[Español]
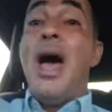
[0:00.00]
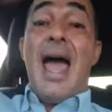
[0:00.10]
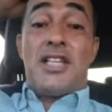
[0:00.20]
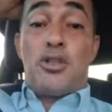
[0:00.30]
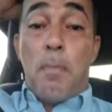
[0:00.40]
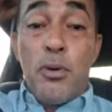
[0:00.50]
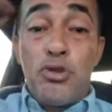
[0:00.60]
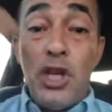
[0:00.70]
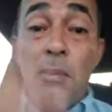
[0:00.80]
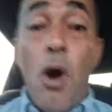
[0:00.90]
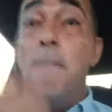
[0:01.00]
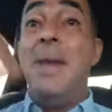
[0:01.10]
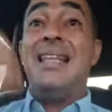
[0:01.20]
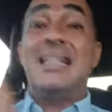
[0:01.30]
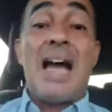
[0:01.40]
expusimos
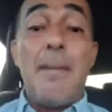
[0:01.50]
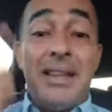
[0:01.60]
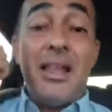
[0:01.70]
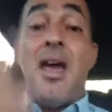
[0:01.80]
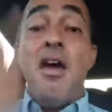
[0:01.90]
mediáticamente,